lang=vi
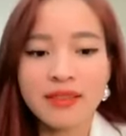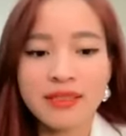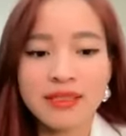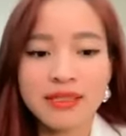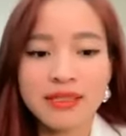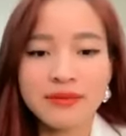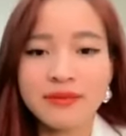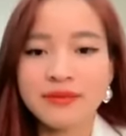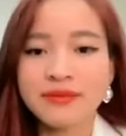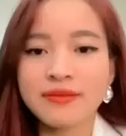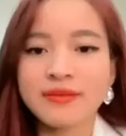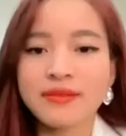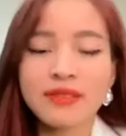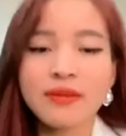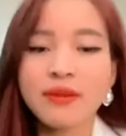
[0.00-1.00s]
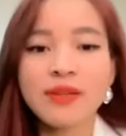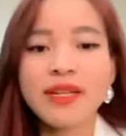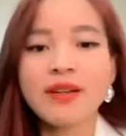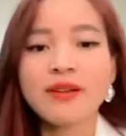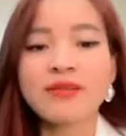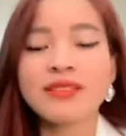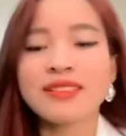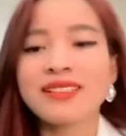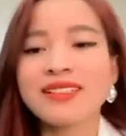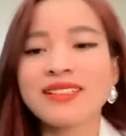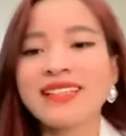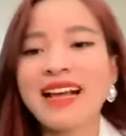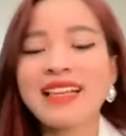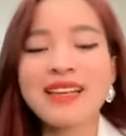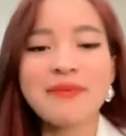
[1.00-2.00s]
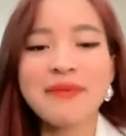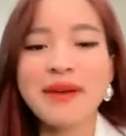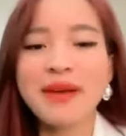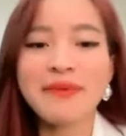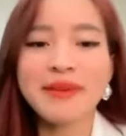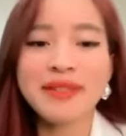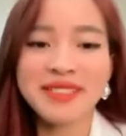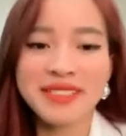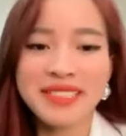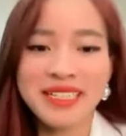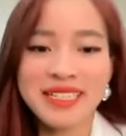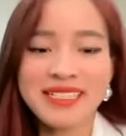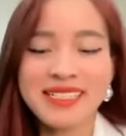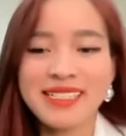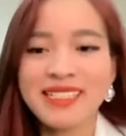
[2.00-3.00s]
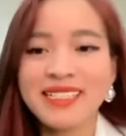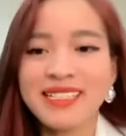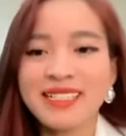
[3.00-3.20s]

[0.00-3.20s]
uh, không không thấy đâu xa cha mẹ mình được các anh chị,